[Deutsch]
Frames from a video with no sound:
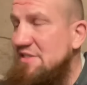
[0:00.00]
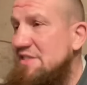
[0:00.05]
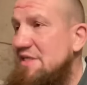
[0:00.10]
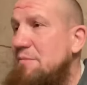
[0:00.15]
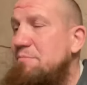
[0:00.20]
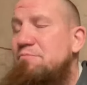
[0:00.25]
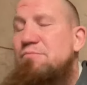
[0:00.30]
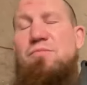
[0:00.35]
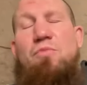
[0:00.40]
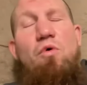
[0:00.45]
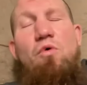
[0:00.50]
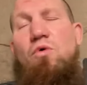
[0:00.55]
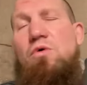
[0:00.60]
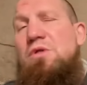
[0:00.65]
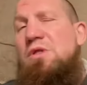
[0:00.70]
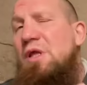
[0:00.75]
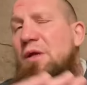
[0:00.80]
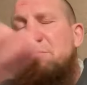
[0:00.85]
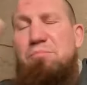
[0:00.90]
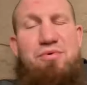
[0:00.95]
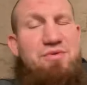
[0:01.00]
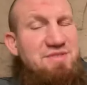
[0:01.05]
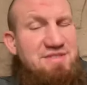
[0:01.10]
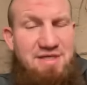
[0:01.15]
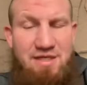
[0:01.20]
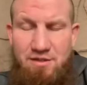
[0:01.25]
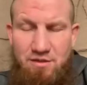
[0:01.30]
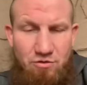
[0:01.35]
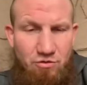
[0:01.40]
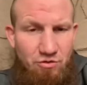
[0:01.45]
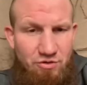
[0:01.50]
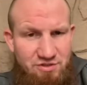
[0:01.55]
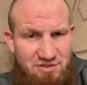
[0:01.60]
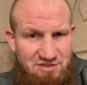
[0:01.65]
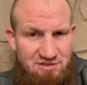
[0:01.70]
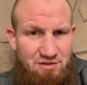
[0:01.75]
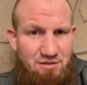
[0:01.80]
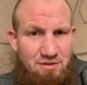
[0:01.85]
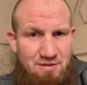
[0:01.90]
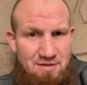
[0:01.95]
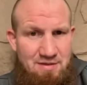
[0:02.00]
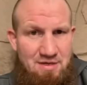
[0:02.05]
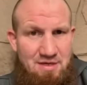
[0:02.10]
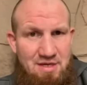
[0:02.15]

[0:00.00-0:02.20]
Es gibt 100% Leute,